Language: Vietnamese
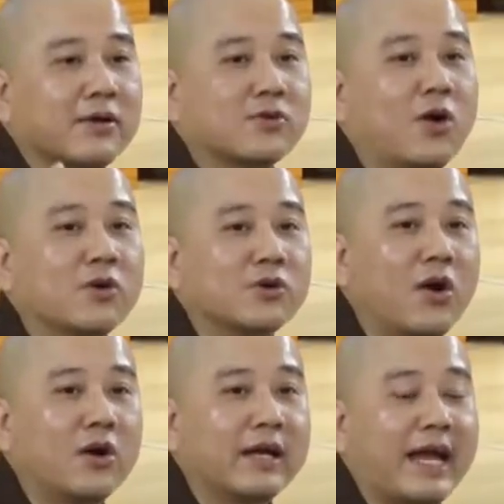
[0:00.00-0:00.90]
Con
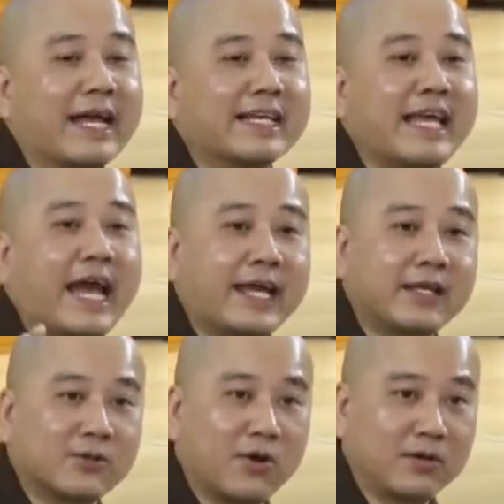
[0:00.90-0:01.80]
con ăn chay
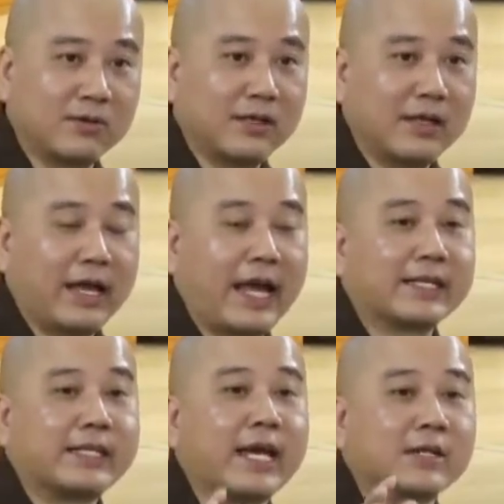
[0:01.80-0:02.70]
đi con,
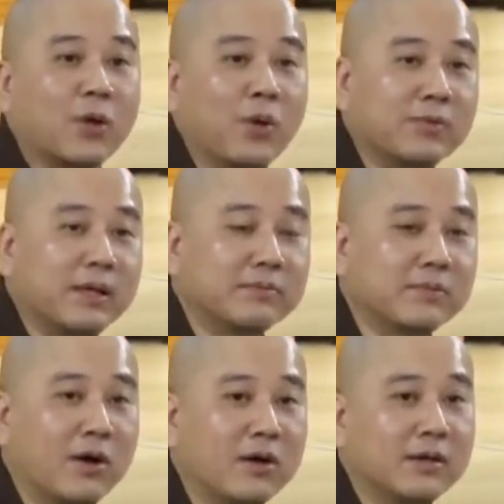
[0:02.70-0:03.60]
ăn chay tốt lắm
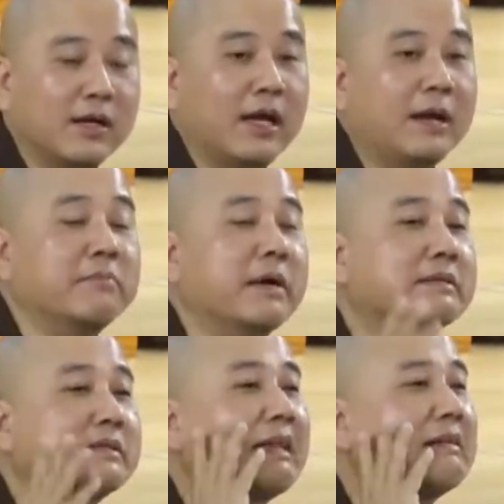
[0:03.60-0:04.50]
con, mà
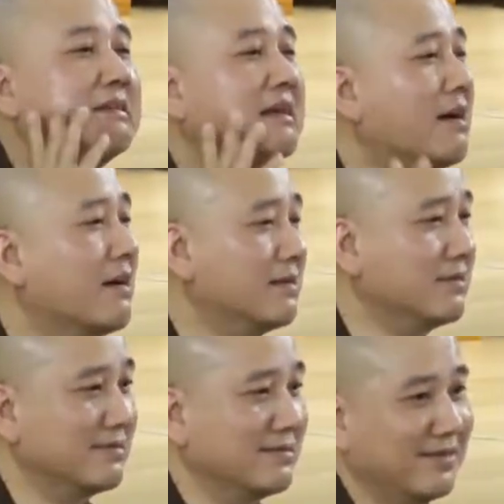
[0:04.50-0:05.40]
xanh dờn,
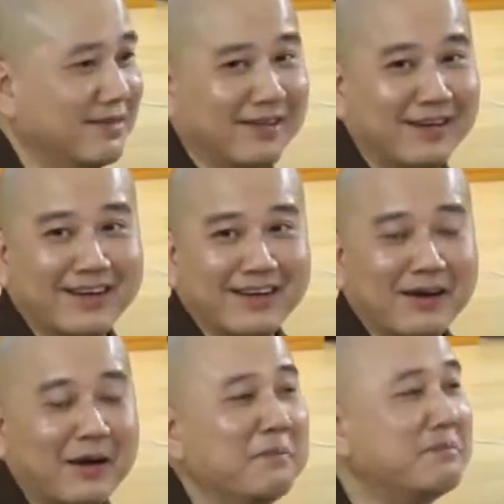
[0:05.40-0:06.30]

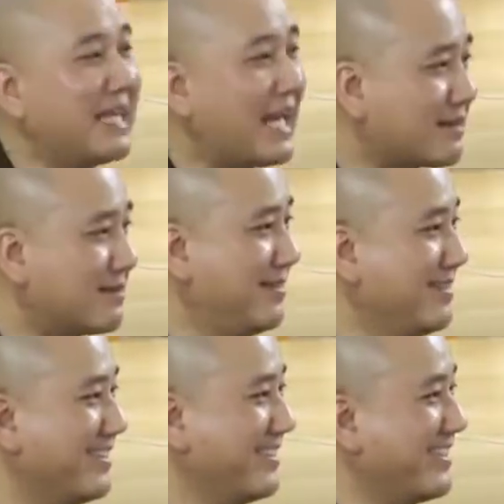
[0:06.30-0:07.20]
ốm nhách.
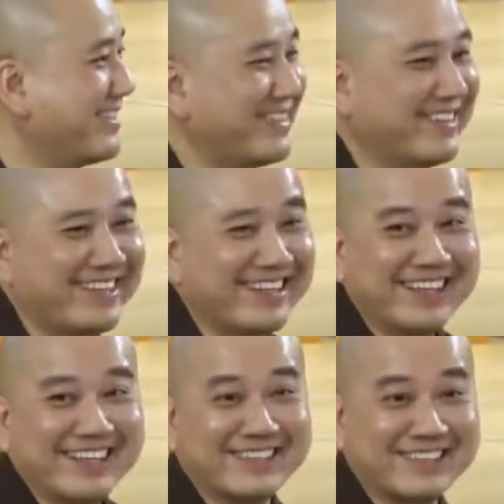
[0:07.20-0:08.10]

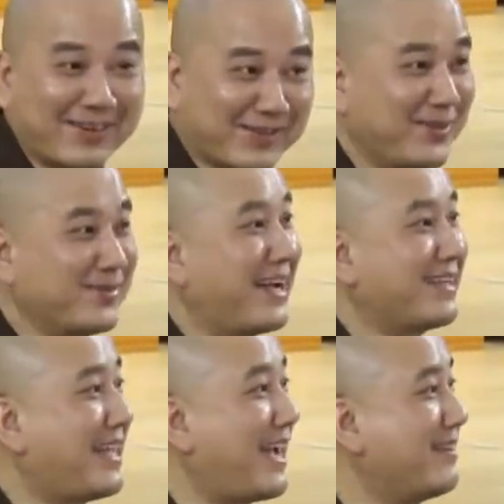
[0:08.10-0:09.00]
Sao kêu ta
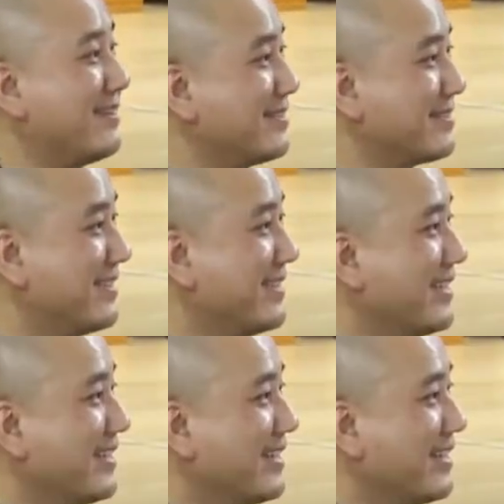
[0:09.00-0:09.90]
ăn chay được?
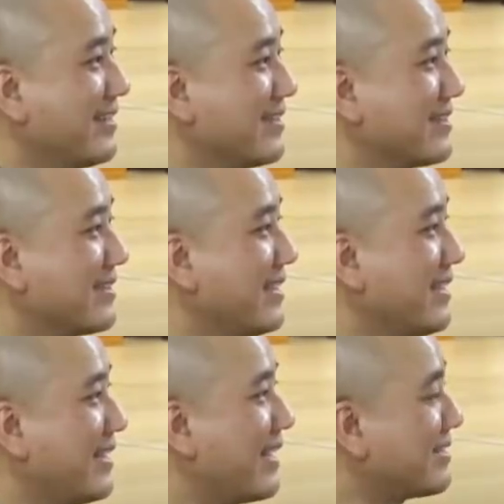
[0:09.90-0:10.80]

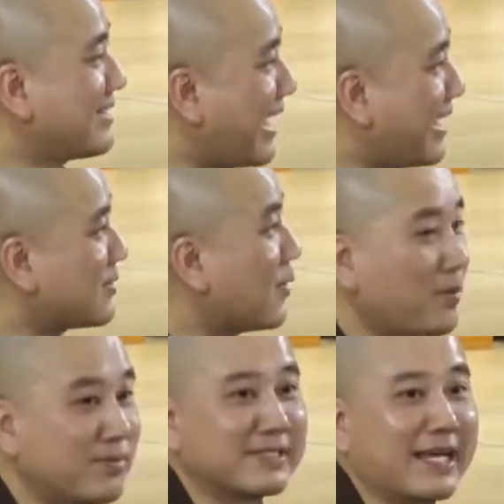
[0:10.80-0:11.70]
Ăn chay
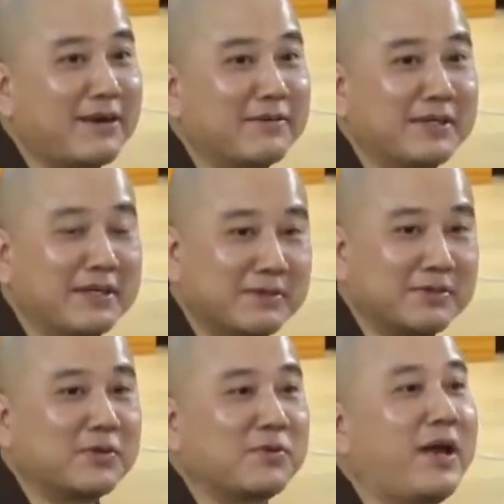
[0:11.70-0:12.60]
tốt làm sao,
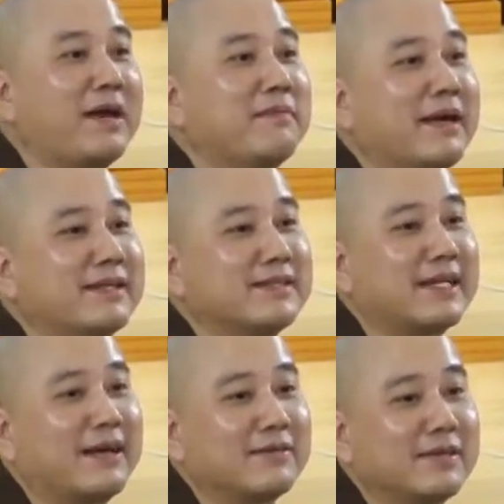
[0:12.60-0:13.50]
nhìn cho khỏe mạnh làm
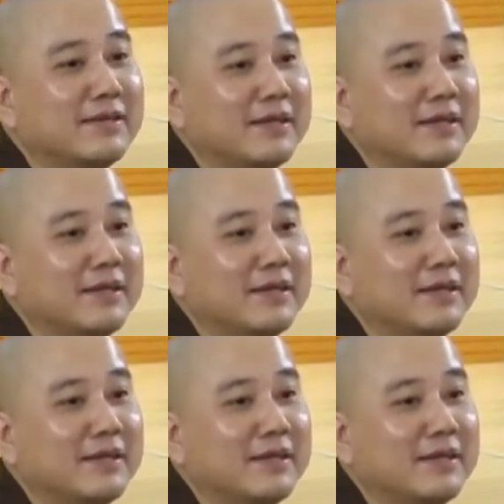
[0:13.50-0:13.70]
sao chứ.